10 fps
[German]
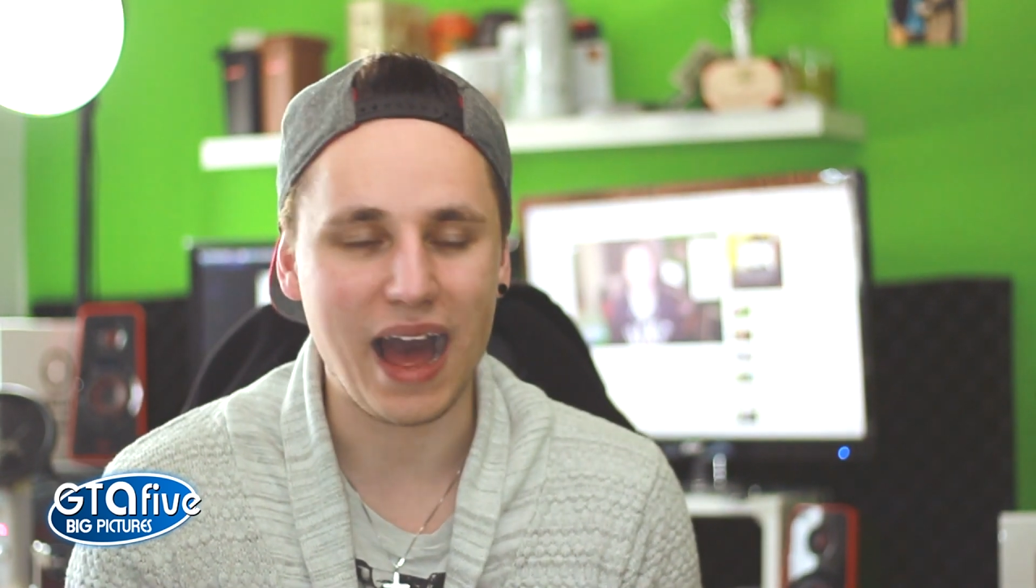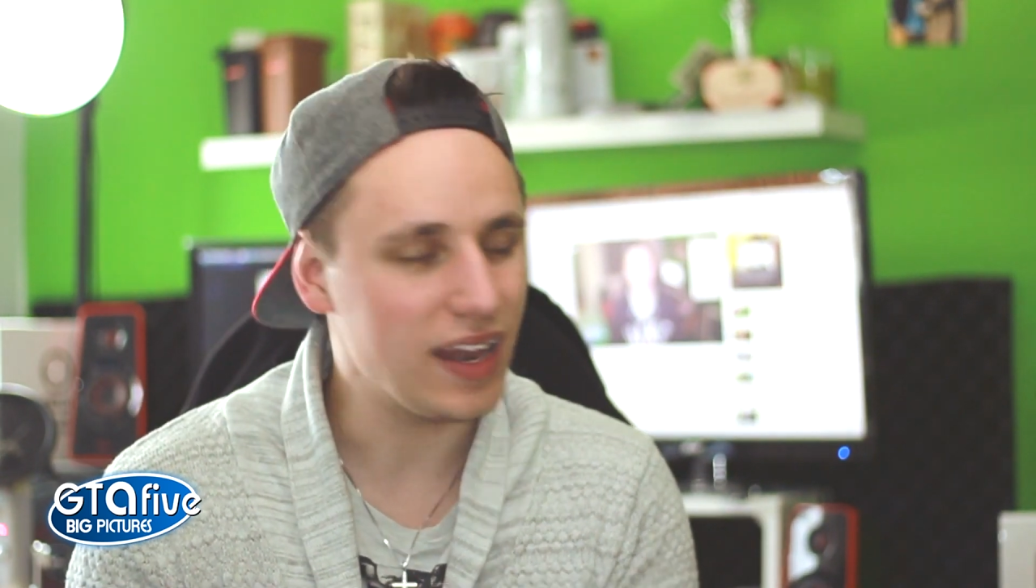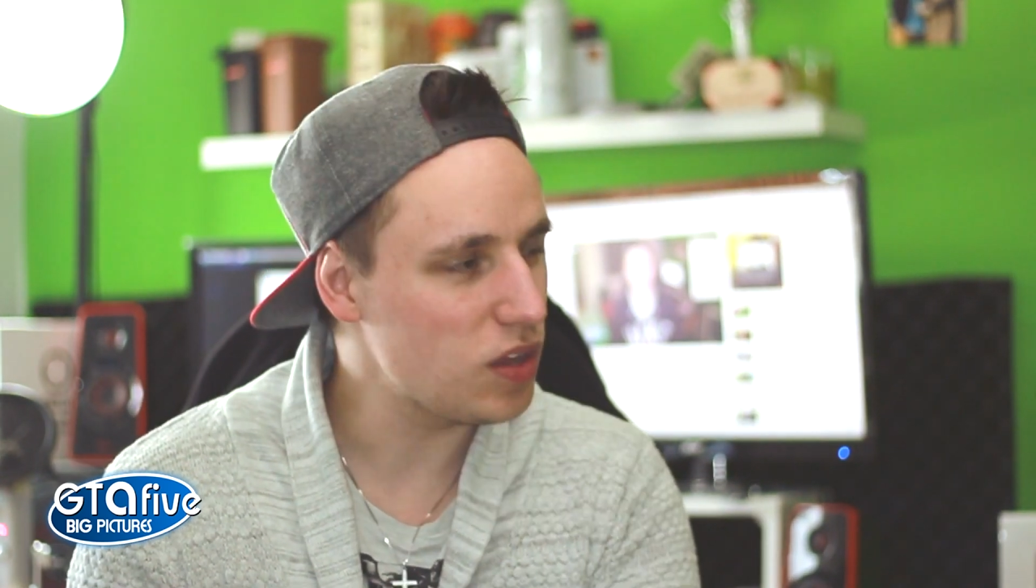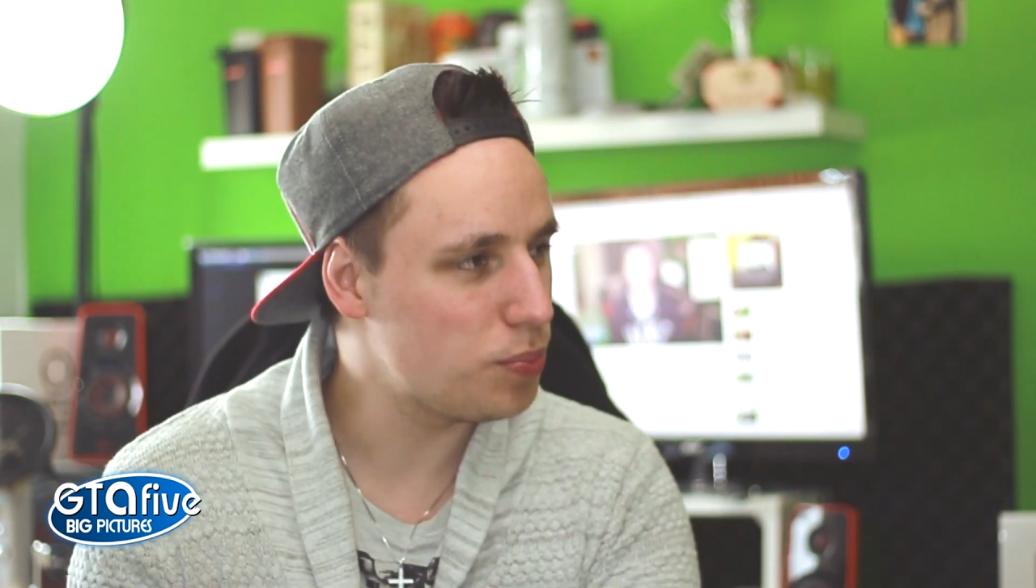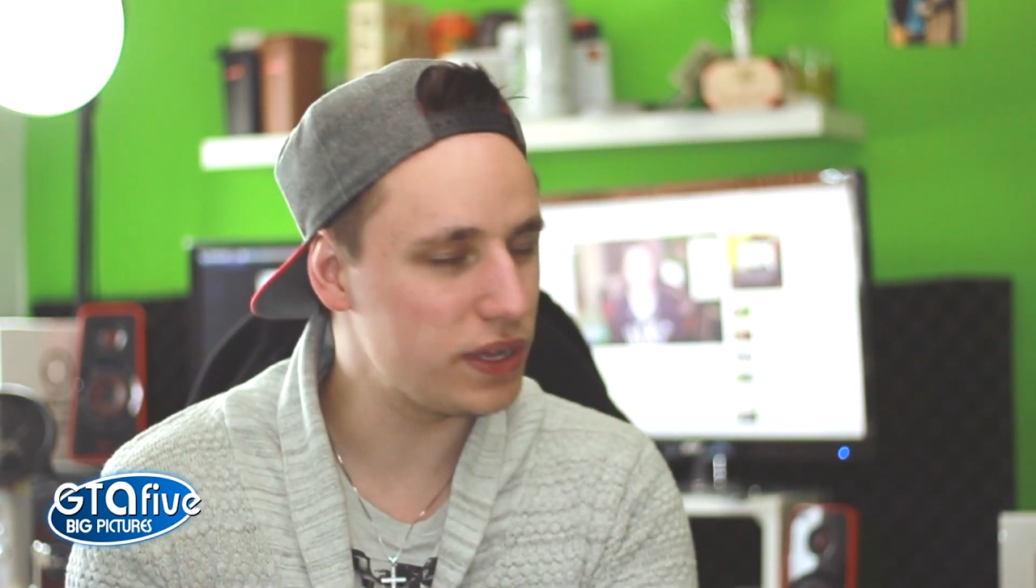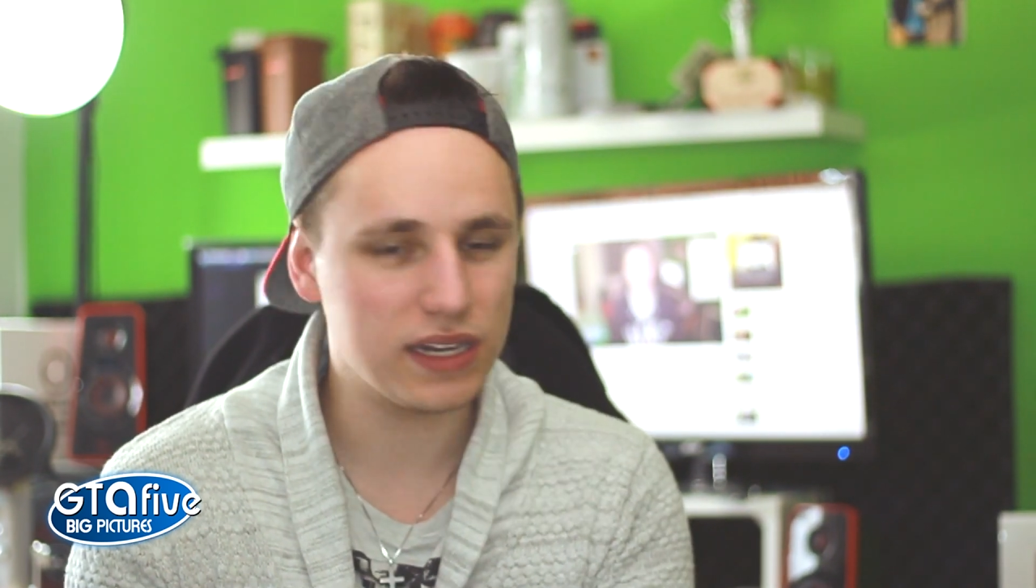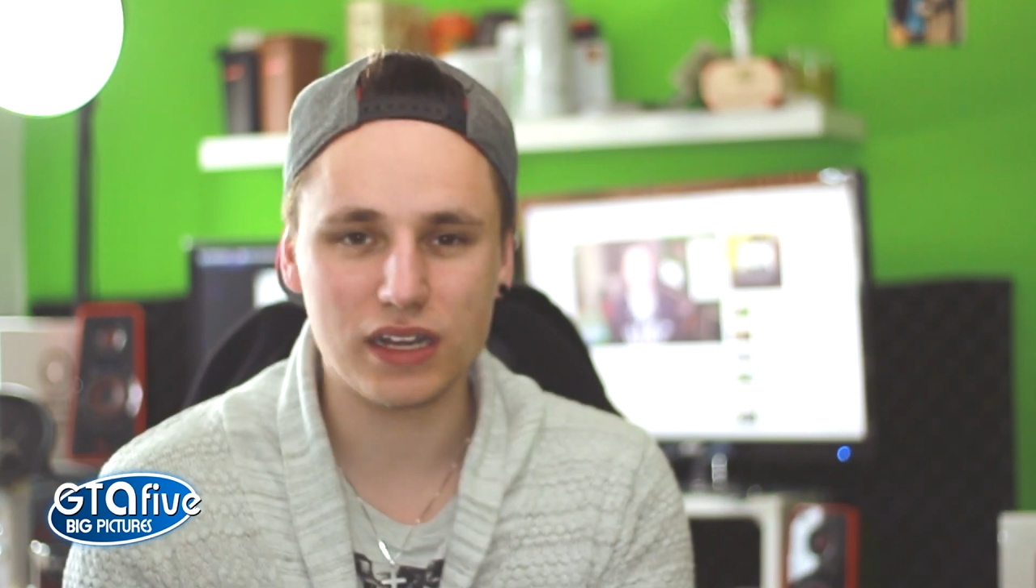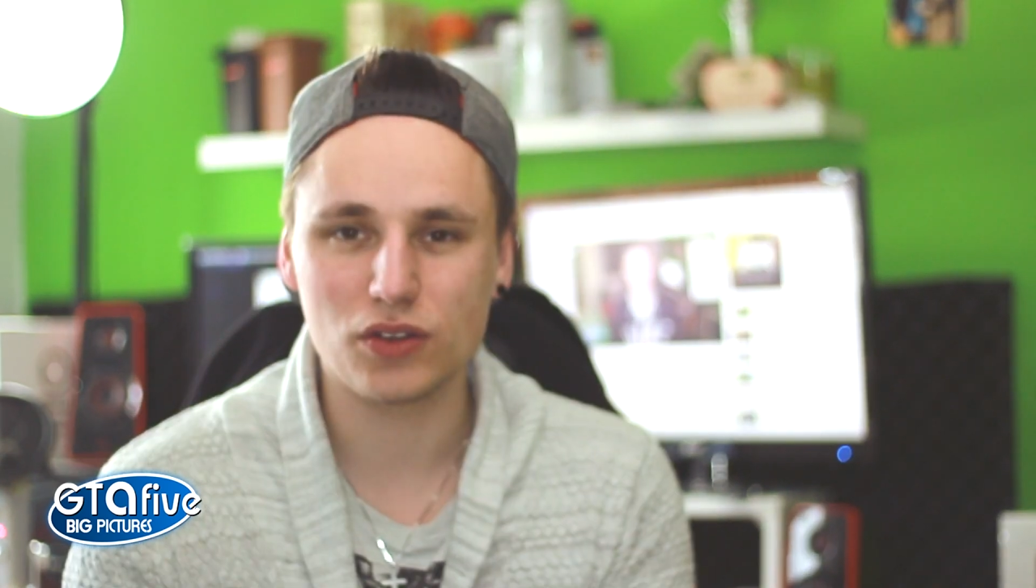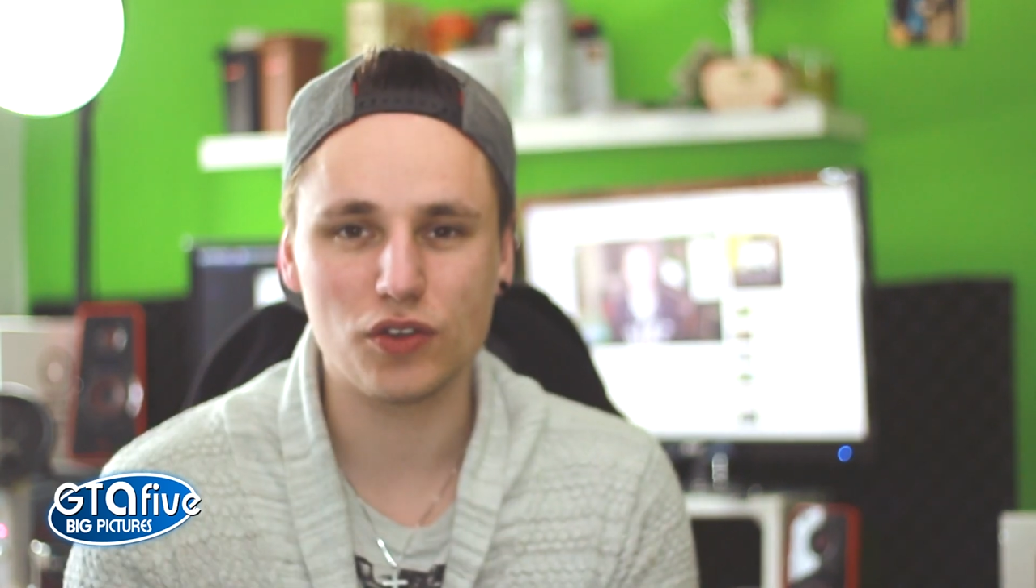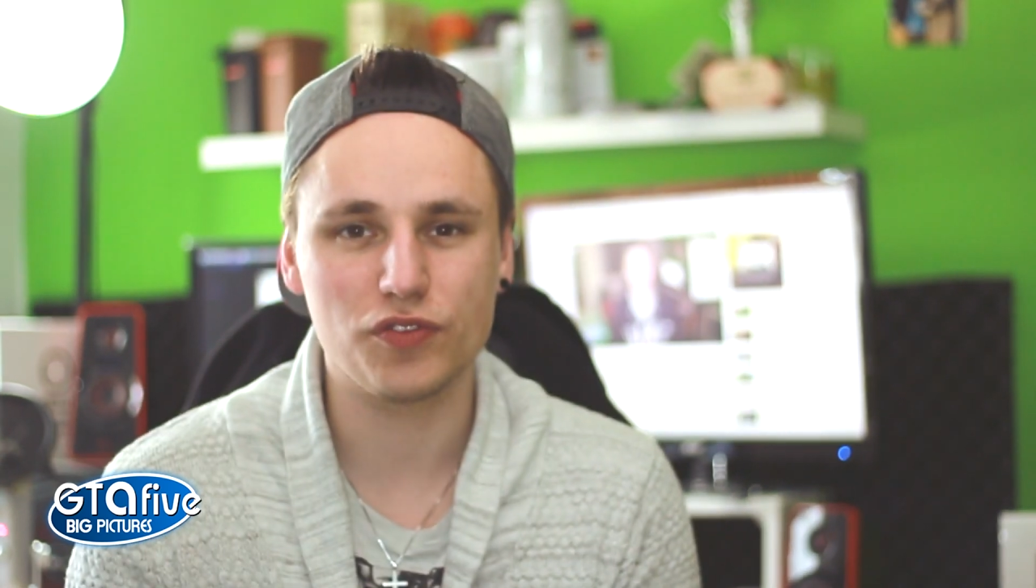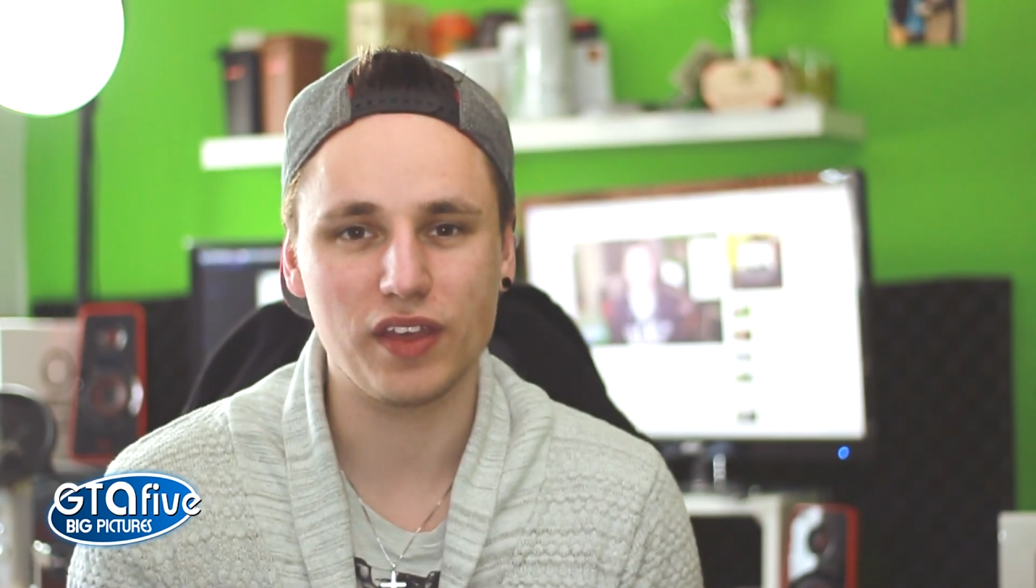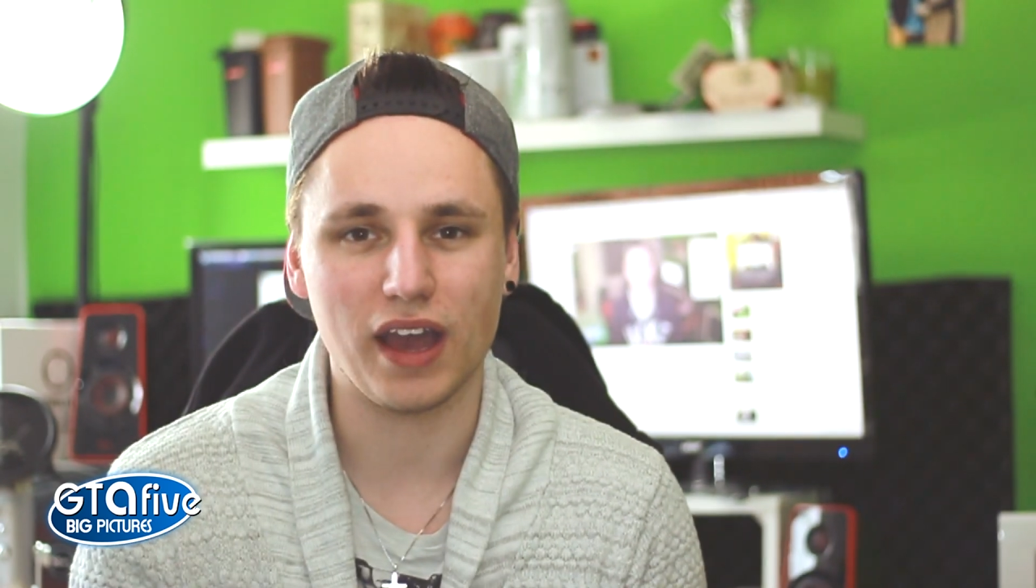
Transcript: alle Bilder dürft